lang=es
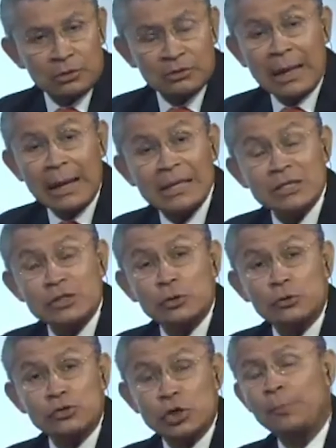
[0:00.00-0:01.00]
dan la
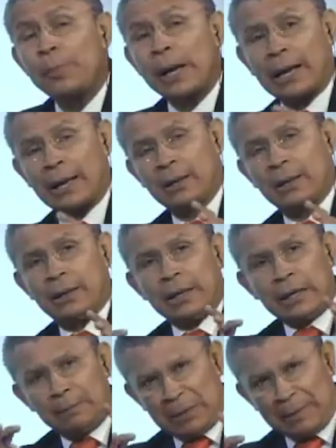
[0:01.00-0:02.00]
instrucción para
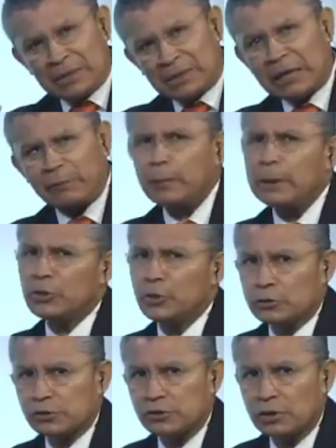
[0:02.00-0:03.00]
implementar
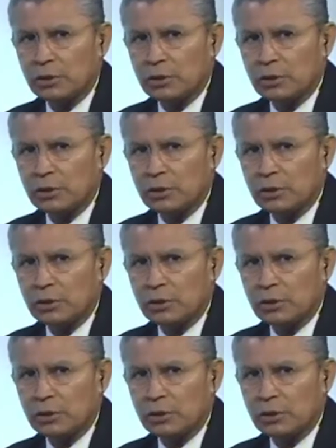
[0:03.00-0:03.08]
filtros